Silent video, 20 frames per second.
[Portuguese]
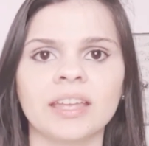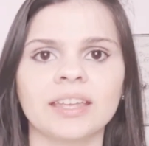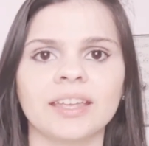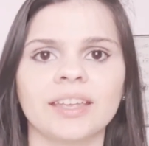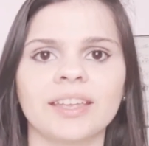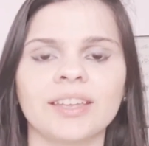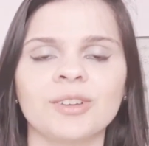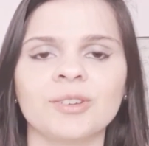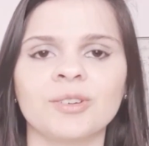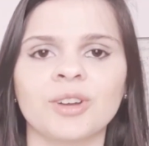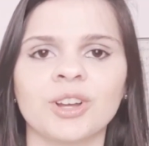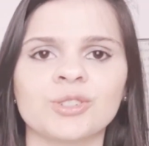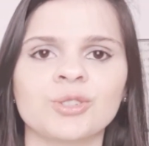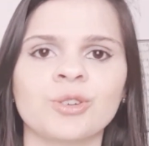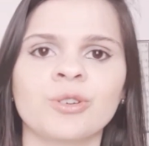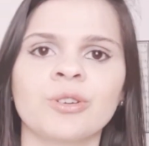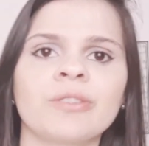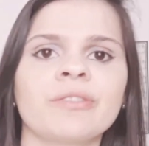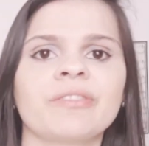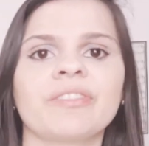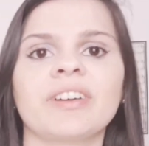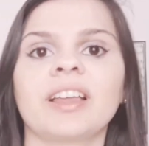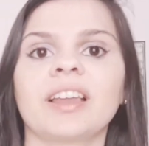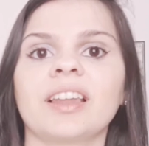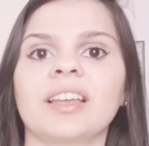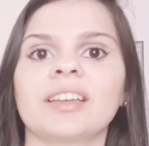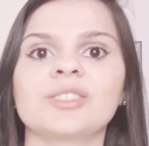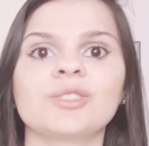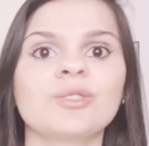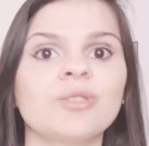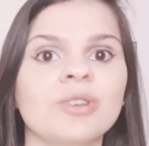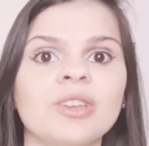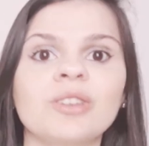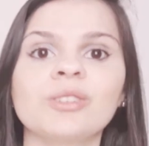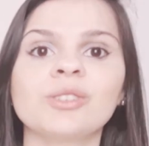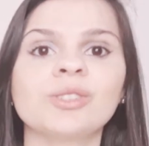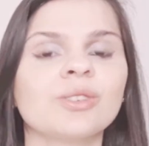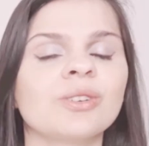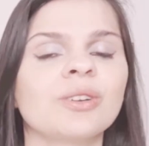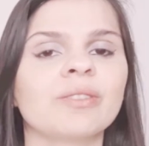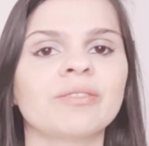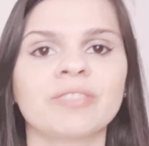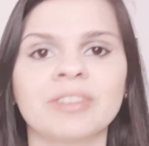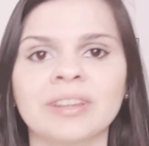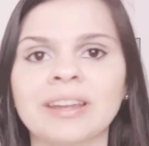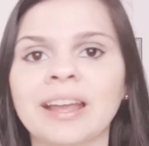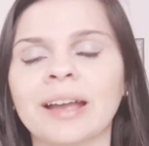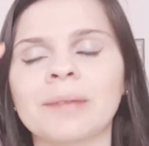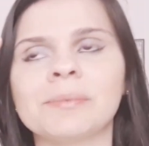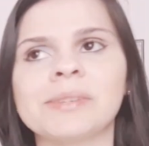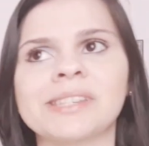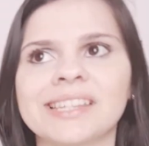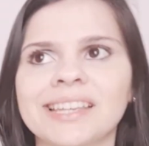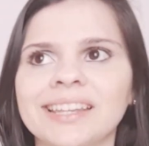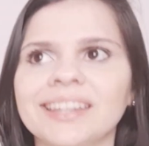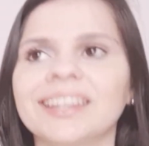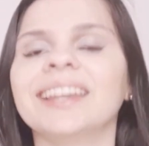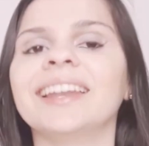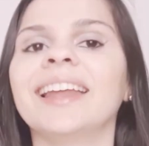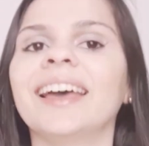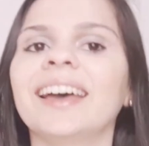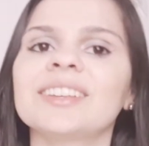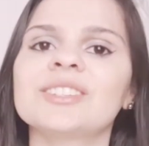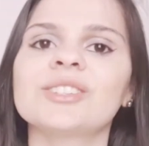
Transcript: E o cachorrinho fala: "Sou eu, sou na cabecinha dele, né?